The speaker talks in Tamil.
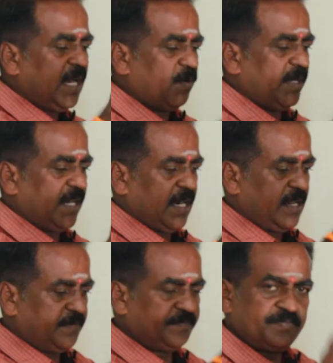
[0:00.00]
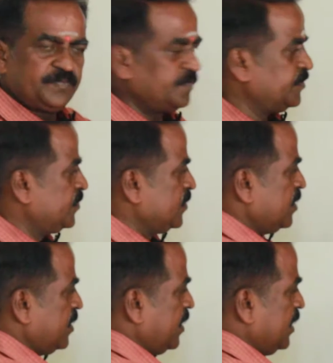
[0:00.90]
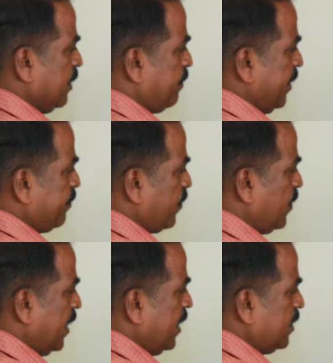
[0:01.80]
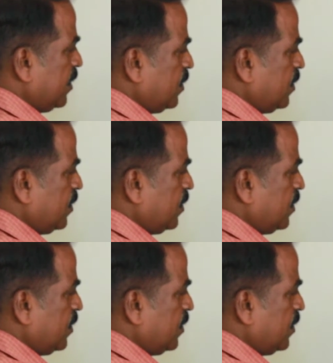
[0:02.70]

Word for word: நாலு ஓட்டை இருக்கலாம் இந்த பைப்பு ஃபுல்லாக